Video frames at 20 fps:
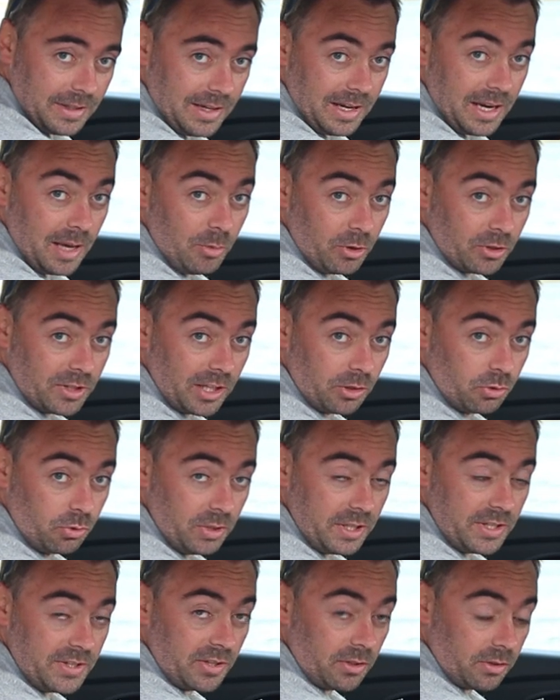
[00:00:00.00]
la banquette
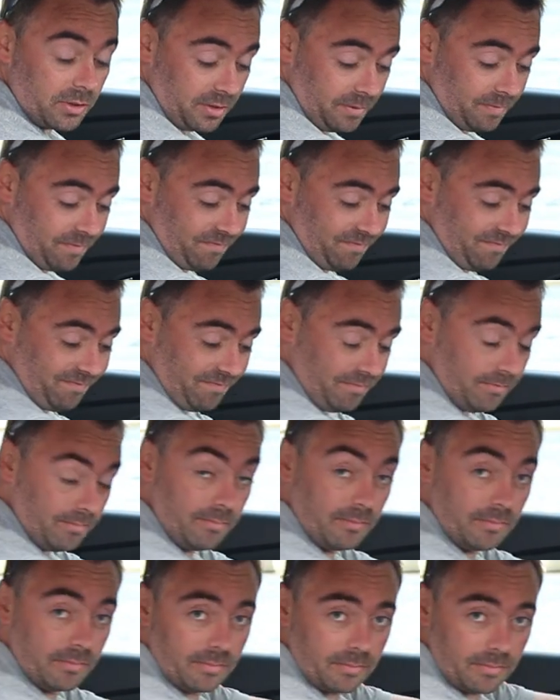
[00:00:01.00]
coulissante,
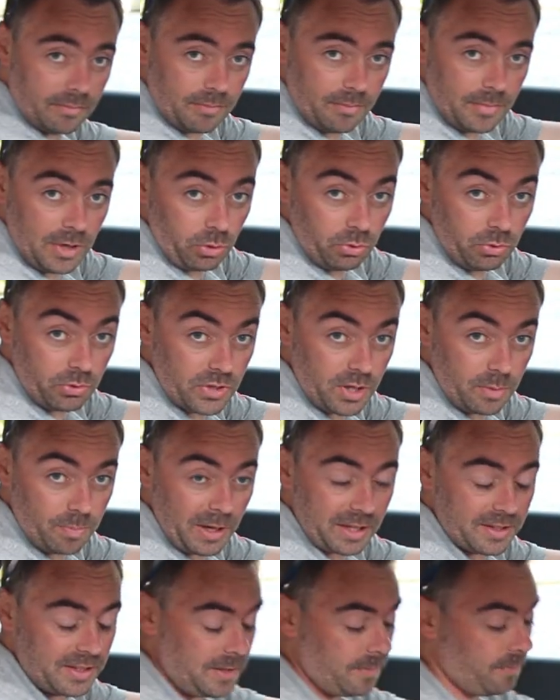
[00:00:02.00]
mais en une seule
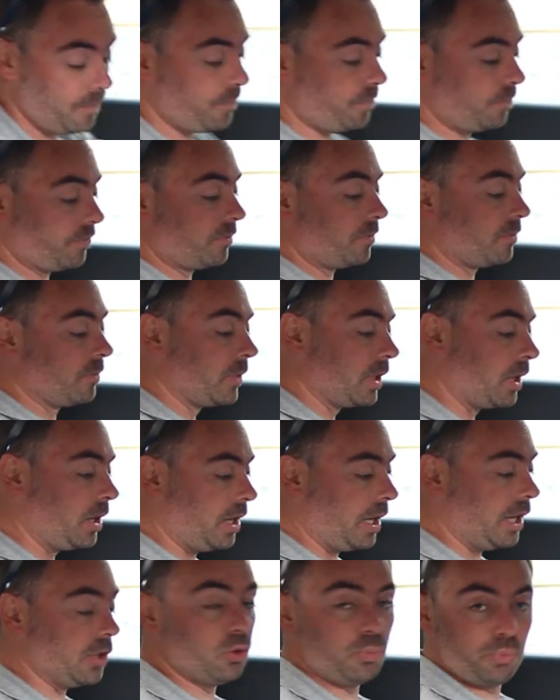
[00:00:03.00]
partie.
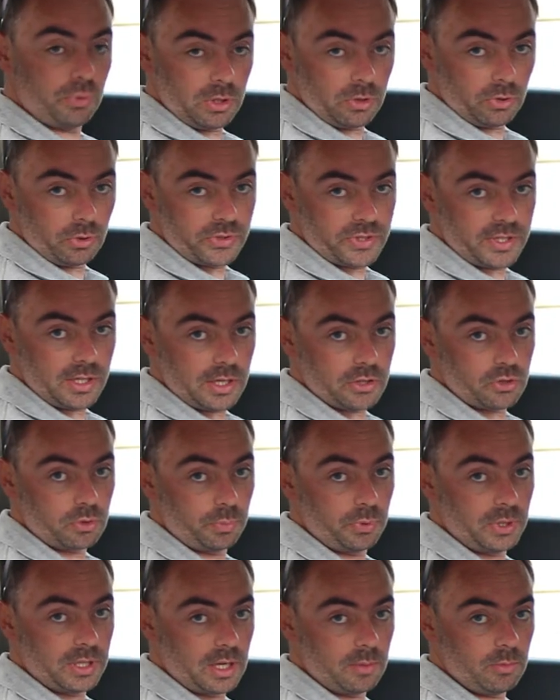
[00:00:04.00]
Et depuis le recyclage, on
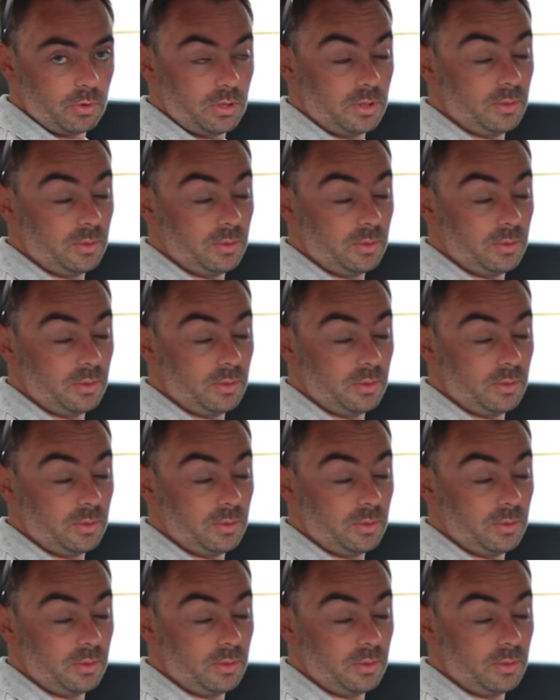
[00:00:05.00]
peut également